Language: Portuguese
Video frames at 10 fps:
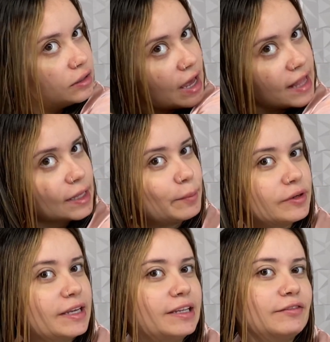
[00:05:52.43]
Até
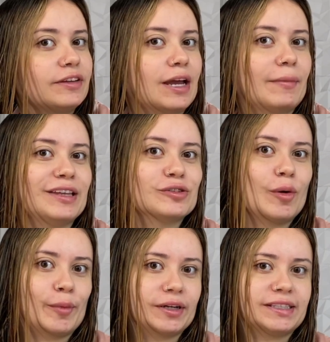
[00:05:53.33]
porque ele fica mais
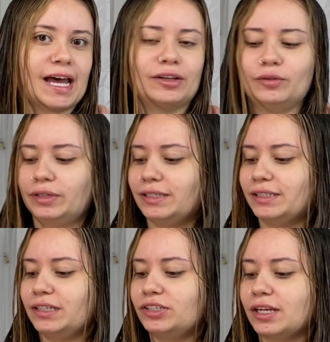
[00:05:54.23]
comportado do que se
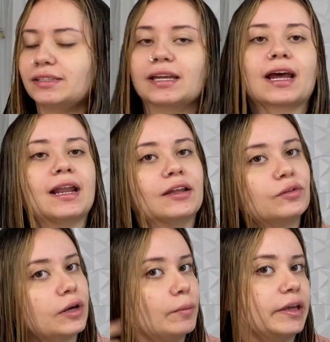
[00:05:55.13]
deixar secar
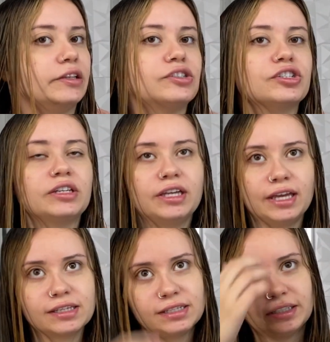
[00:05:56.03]
naturalmente.
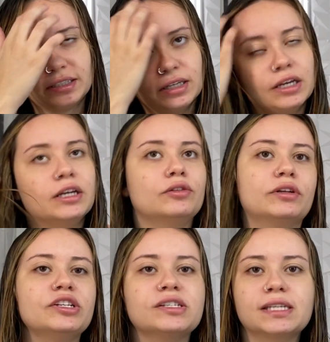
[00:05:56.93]
E assim,
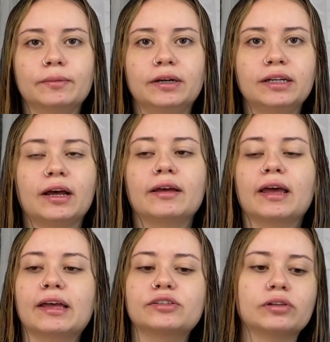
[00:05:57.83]
Durante a semana
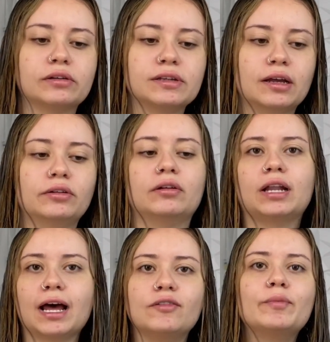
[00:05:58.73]
é só o secador, eu
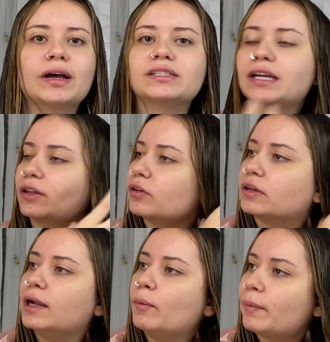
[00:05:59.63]
lavo, passo
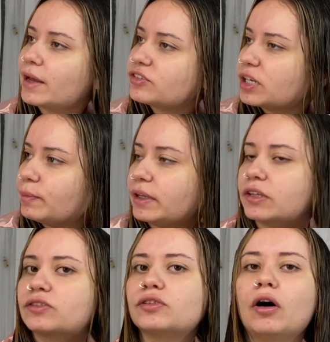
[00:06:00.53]
secador, não passo
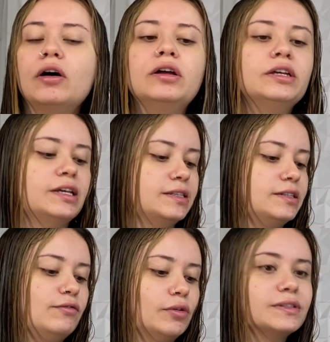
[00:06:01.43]
chapinha, só
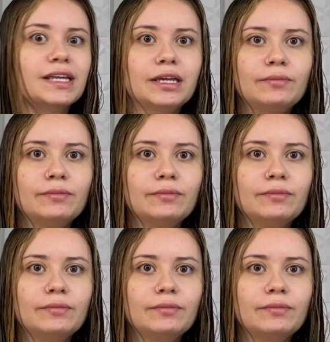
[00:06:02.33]
se eu vou sair